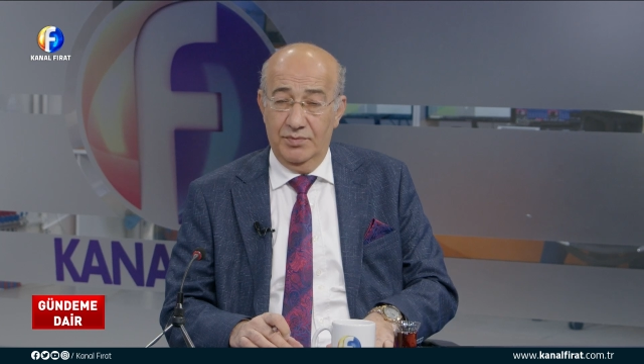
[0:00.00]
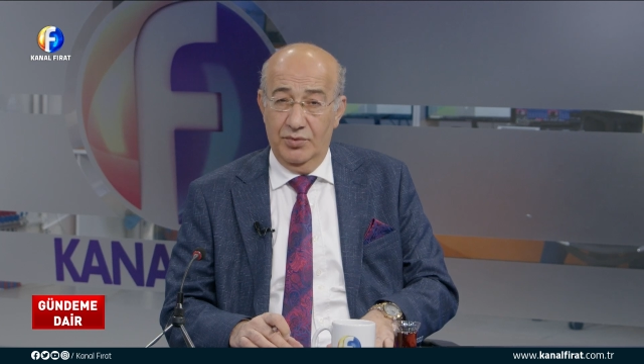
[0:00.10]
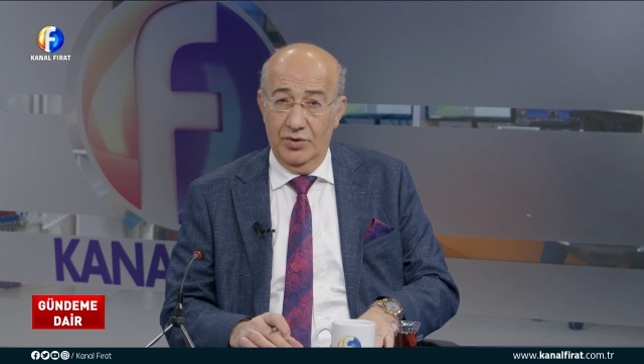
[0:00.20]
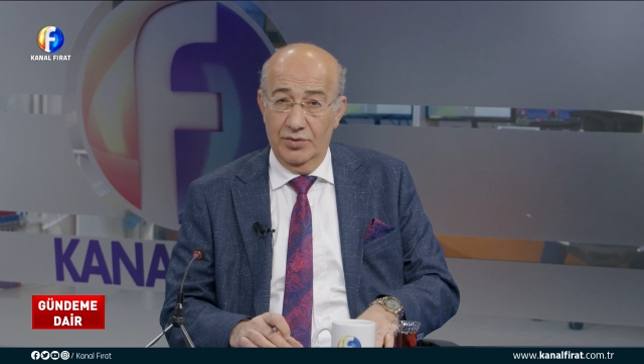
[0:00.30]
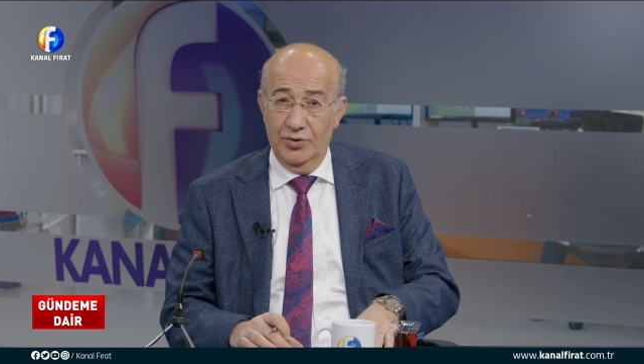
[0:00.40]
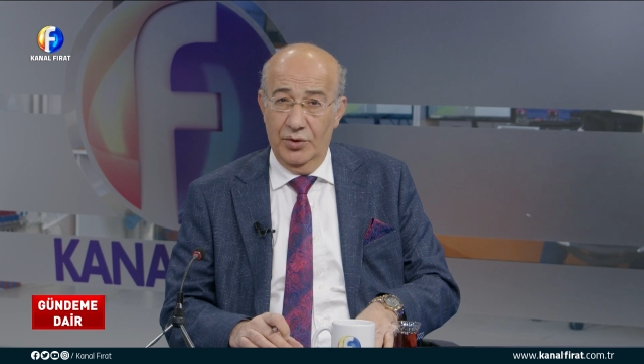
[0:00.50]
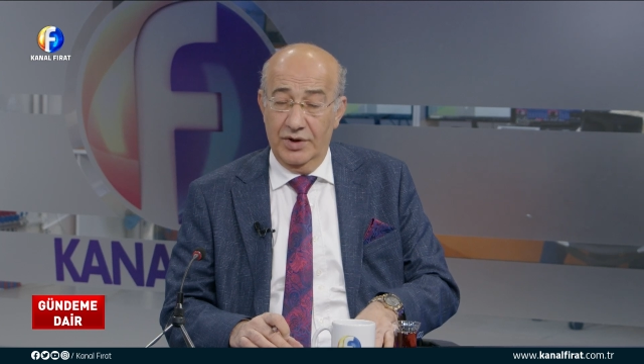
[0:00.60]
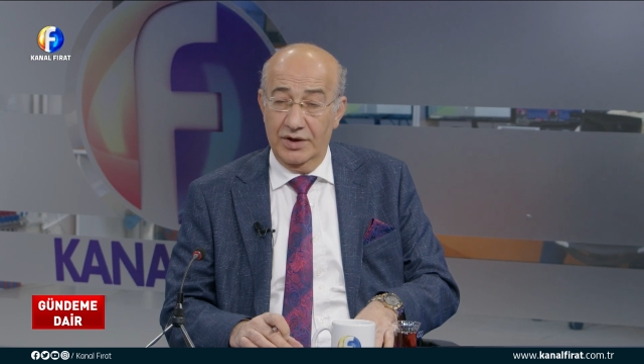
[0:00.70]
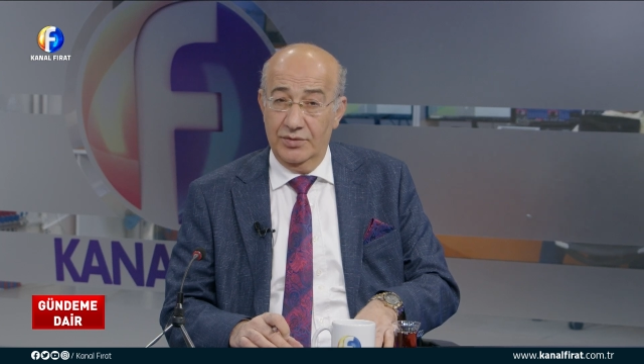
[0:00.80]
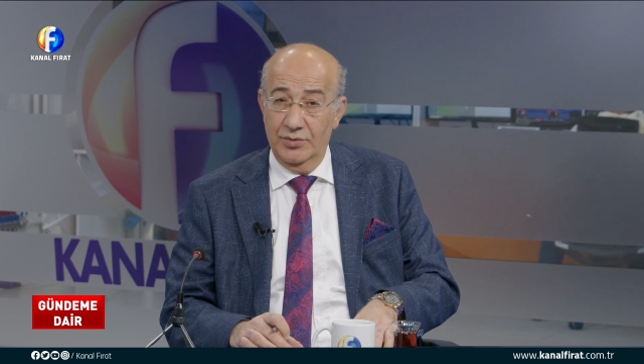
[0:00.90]
Tarih Bölümü
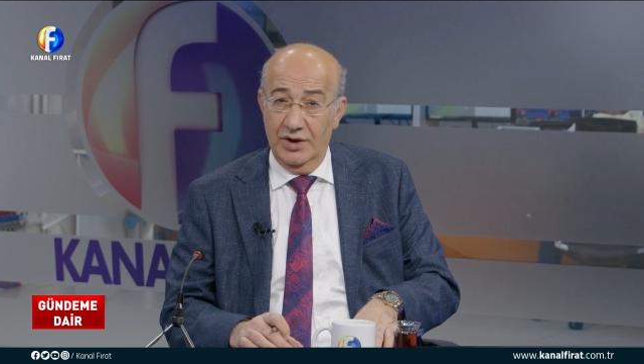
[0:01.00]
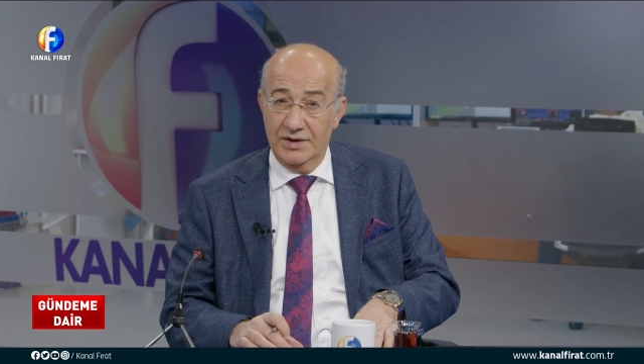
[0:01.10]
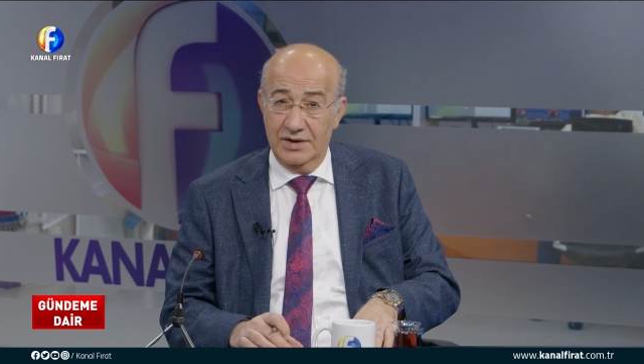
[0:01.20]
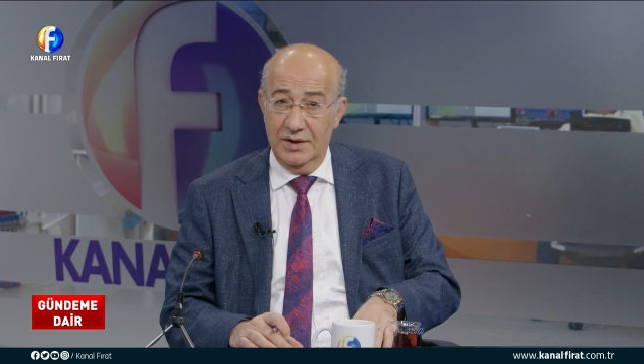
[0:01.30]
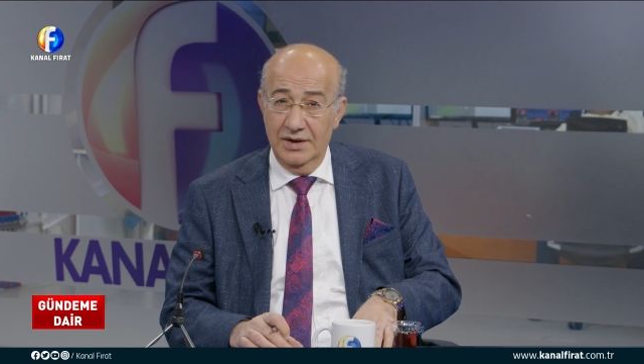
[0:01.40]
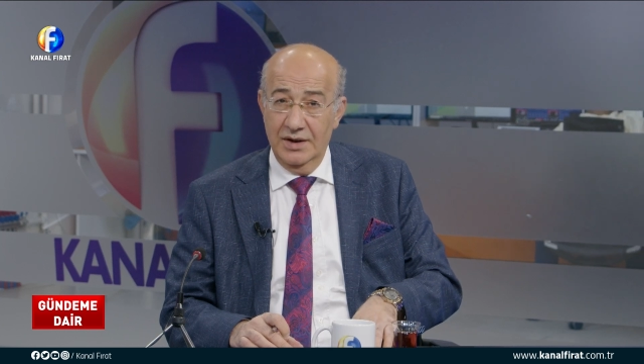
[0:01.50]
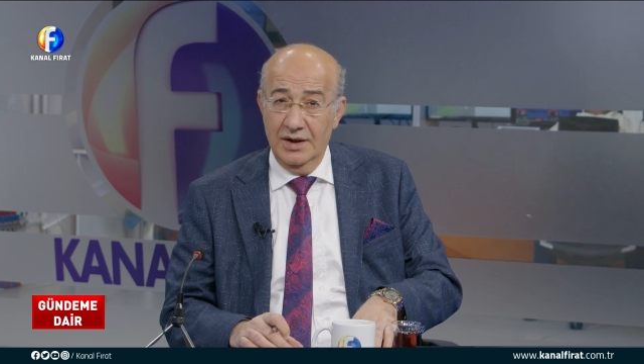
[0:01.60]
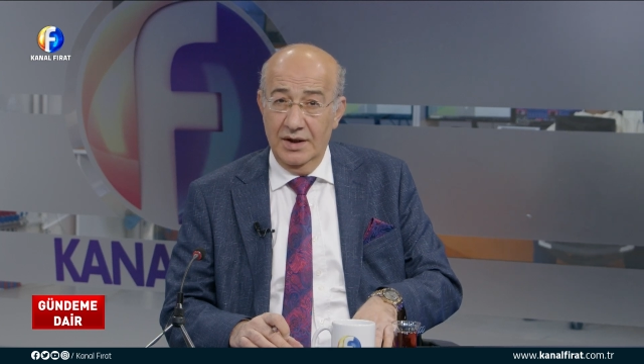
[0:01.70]
öğretim üyesi